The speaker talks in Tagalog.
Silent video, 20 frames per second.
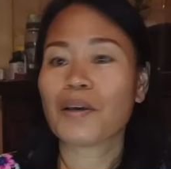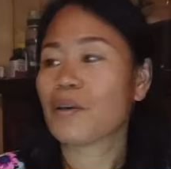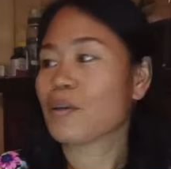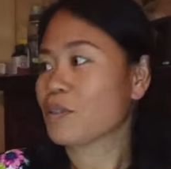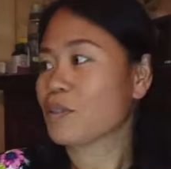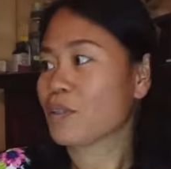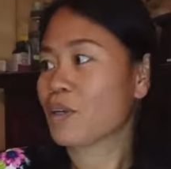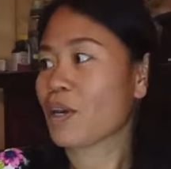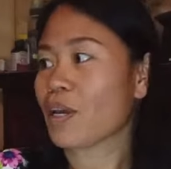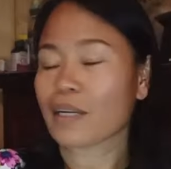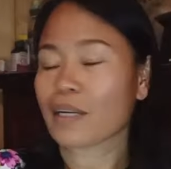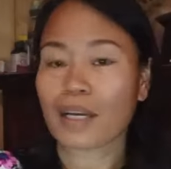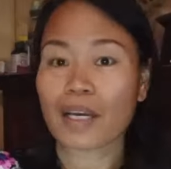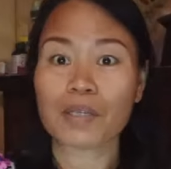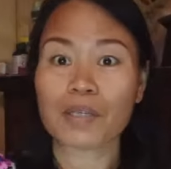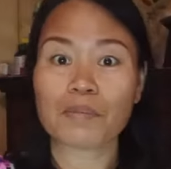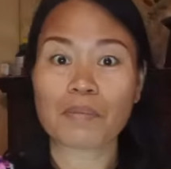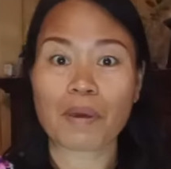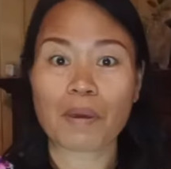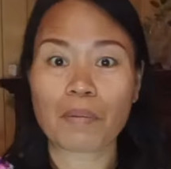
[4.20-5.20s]
So, yan guys,
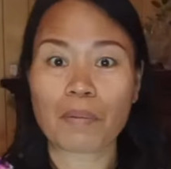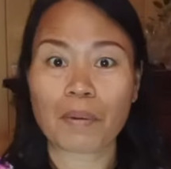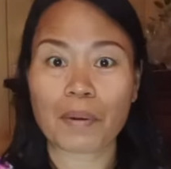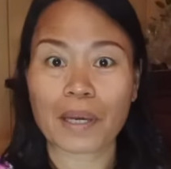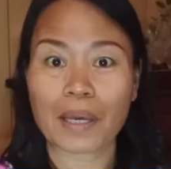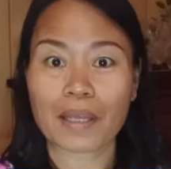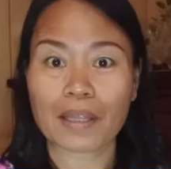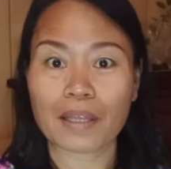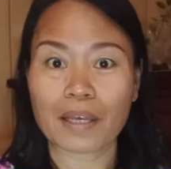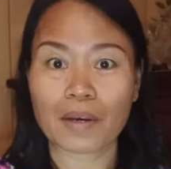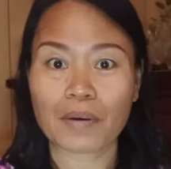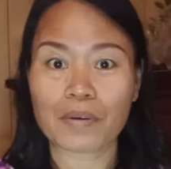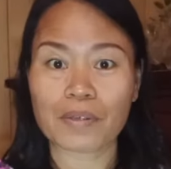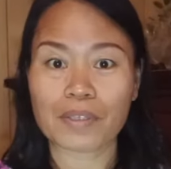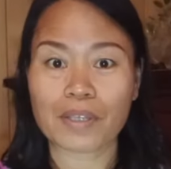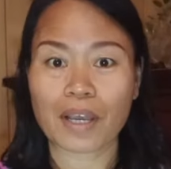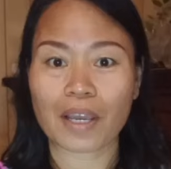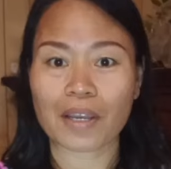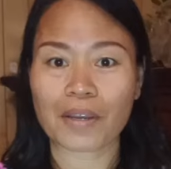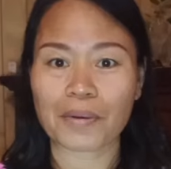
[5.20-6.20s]
may pakita ko
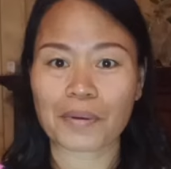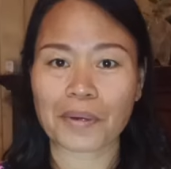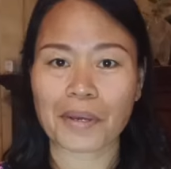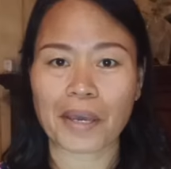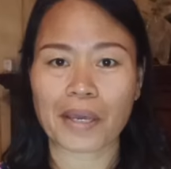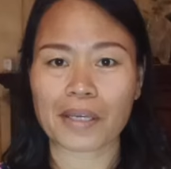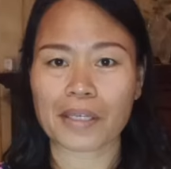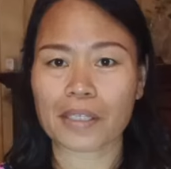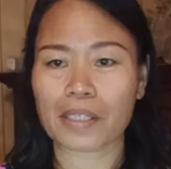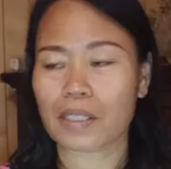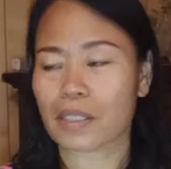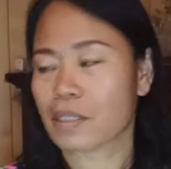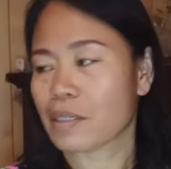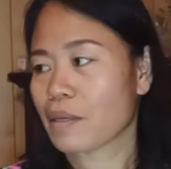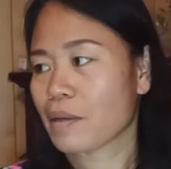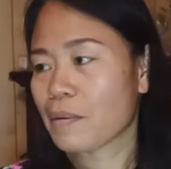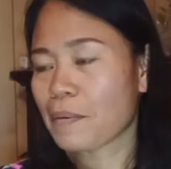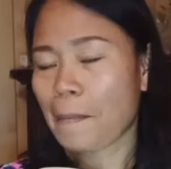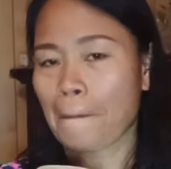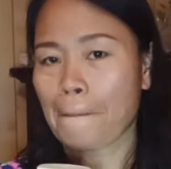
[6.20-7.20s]
sa inyo guys.
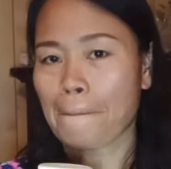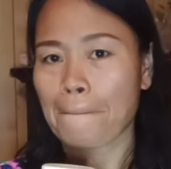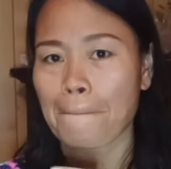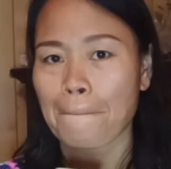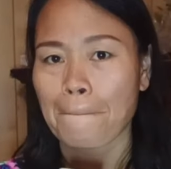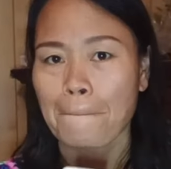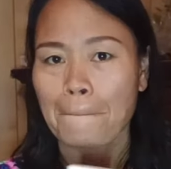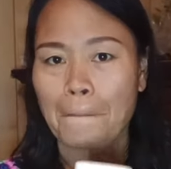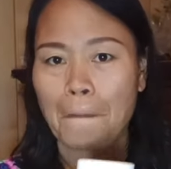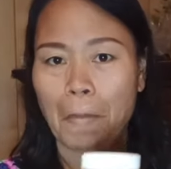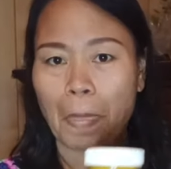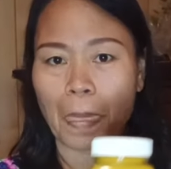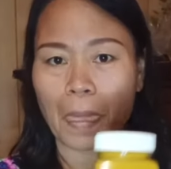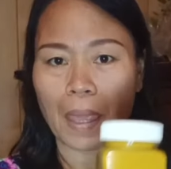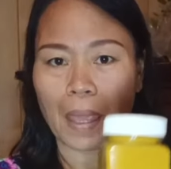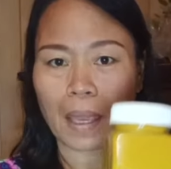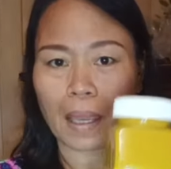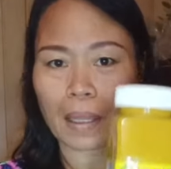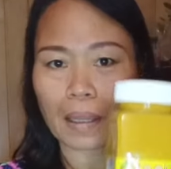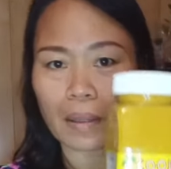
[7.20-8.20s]

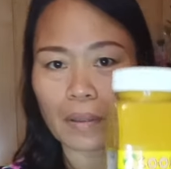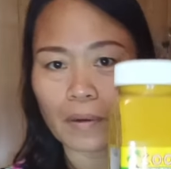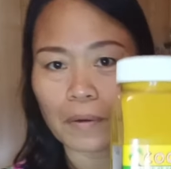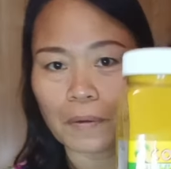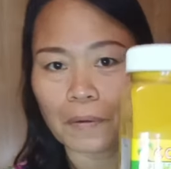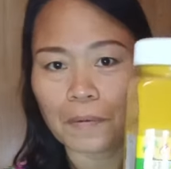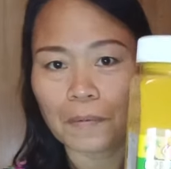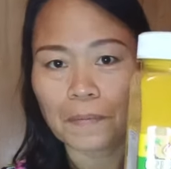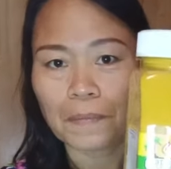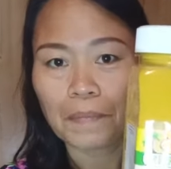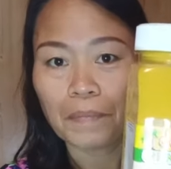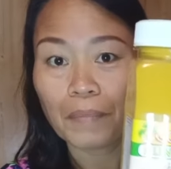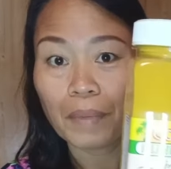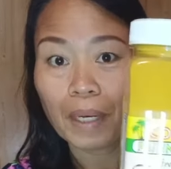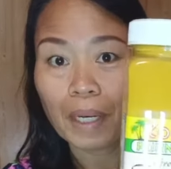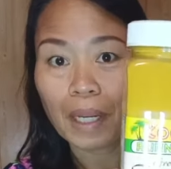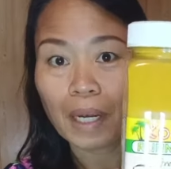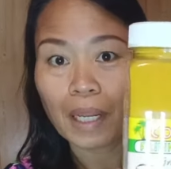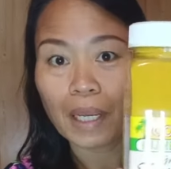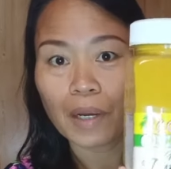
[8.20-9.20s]
Ito,
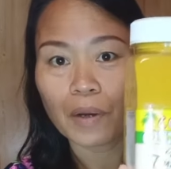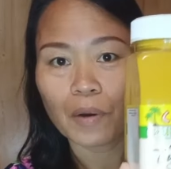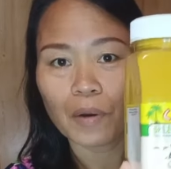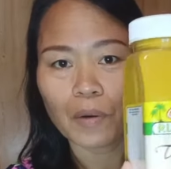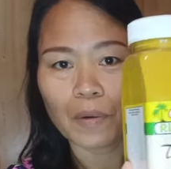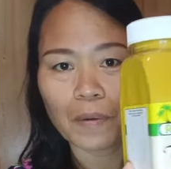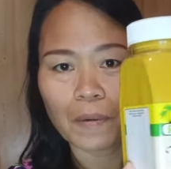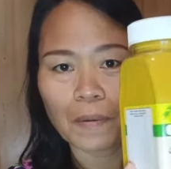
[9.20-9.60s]
binili ko